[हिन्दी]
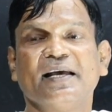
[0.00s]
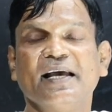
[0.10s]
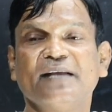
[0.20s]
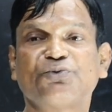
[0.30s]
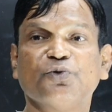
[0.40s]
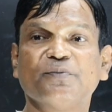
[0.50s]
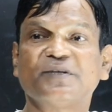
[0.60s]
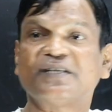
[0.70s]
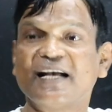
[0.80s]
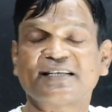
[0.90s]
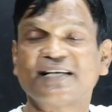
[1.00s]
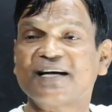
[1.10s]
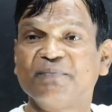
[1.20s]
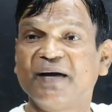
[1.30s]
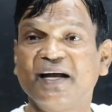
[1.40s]
कि तुम
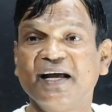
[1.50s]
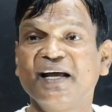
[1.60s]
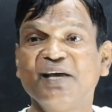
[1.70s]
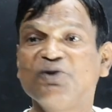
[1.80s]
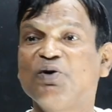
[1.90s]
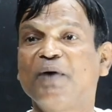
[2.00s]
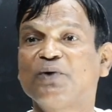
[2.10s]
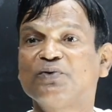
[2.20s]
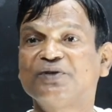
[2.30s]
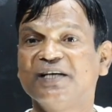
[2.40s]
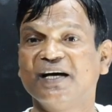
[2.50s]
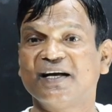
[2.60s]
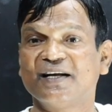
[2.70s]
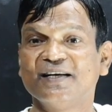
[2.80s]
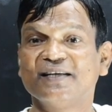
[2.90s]
शासक बने नहीं हो फरूख
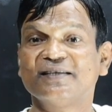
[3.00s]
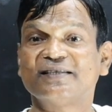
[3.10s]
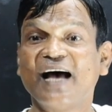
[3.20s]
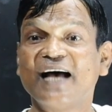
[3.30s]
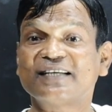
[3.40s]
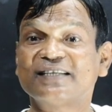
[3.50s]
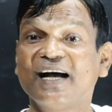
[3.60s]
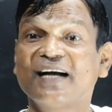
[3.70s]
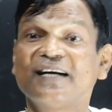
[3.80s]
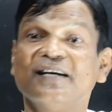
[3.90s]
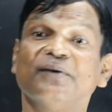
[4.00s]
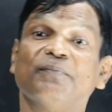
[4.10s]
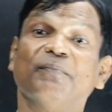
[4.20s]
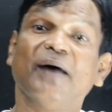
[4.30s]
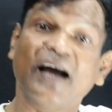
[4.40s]
सियर शासक
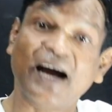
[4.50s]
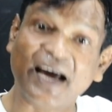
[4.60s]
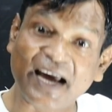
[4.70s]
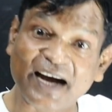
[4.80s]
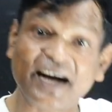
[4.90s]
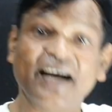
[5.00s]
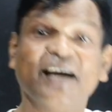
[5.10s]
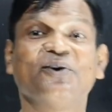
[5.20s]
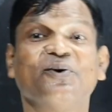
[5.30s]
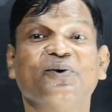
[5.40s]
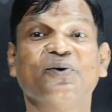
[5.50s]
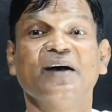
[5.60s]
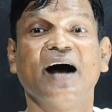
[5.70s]
बनाए गए हो